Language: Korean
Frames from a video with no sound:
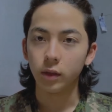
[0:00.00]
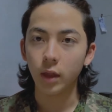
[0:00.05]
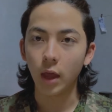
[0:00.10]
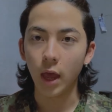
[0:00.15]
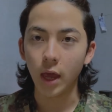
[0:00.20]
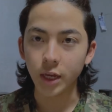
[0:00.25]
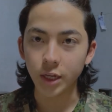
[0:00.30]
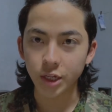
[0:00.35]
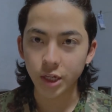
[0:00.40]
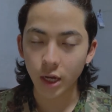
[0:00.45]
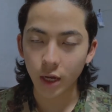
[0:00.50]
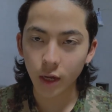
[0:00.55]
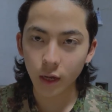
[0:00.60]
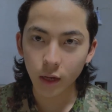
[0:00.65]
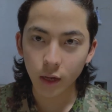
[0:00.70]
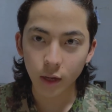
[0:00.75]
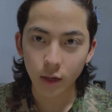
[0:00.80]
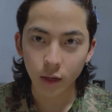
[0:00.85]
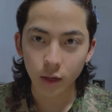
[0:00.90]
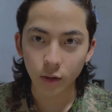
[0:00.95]
네
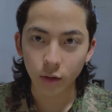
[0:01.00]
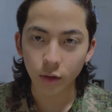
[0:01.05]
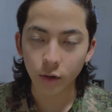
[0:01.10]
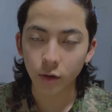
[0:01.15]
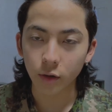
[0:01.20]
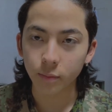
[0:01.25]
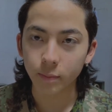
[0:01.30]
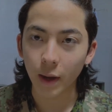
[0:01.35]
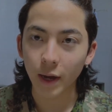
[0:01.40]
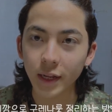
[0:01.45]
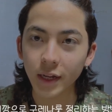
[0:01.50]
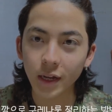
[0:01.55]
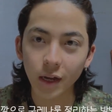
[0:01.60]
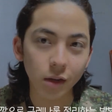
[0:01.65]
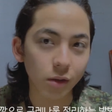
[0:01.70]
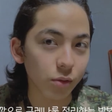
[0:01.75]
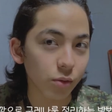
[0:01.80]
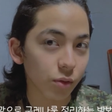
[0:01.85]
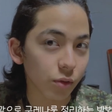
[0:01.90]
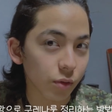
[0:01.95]
이제 어,
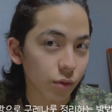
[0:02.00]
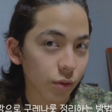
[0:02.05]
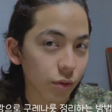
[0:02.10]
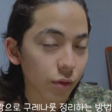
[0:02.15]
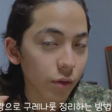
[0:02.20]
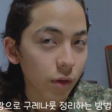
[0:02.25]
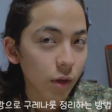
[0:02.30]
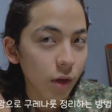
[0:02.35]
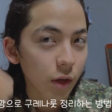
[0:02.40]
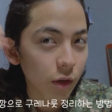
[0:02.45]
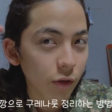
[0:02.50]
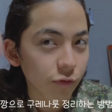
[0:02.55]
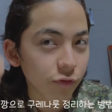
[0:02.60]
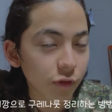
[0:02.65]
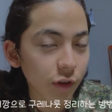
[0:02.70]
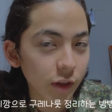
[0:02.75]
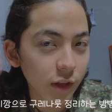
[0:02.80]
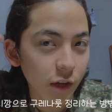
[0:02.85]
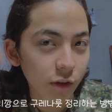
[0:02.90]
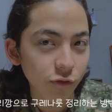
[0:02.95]
바리깡으로
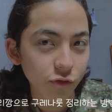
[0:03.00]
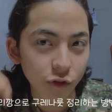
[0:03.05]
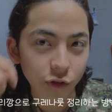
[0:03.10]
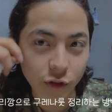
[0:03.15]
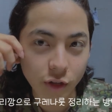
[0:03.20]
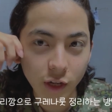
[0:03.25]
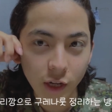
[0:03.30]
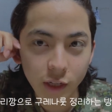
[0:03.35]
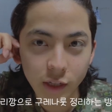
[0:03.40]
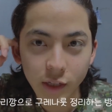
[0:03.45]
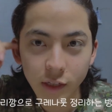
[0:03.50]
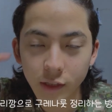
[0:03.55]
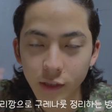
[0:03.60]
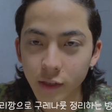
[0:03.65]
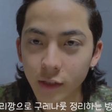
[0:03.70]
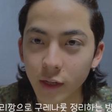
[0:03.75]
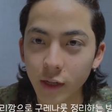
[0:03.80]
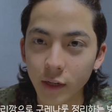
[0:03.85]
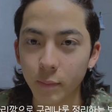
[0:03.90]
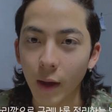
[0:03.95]
구렛나루
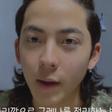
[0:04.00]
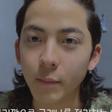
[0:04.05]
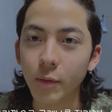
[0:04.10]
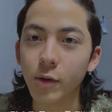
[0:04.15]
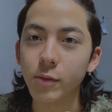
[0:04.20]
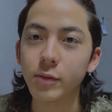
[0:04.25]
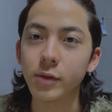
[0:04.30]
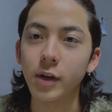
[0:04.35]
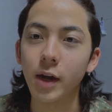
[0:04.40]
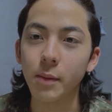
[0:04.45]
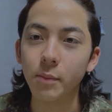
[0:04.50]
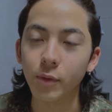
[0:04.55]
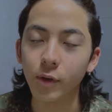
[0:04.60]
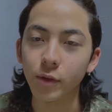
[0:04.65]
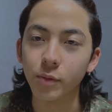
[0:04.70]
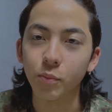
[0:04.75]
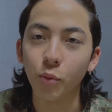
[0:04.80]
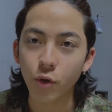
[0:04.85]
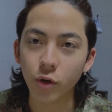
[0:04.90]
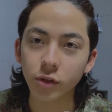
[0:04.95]
정리하는 방법을
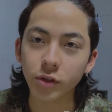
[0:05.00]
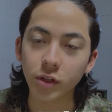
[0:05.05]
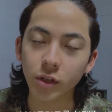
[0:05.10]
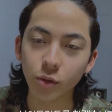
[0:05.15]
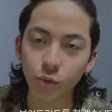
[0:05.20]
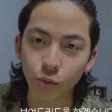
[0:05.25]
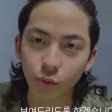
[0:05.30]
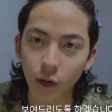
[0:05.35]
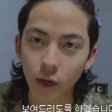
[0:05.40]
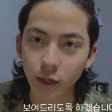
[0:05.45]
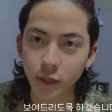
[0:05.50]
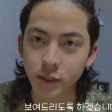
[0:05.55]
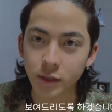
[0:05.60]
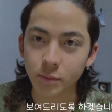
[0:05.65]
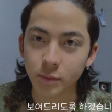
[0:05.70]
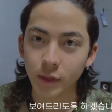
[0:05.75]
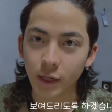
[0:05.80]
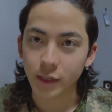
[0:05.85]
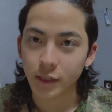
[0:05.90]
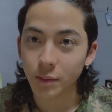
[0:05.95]
한번 보여드리도록
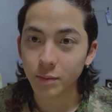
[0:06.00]
하겠습니다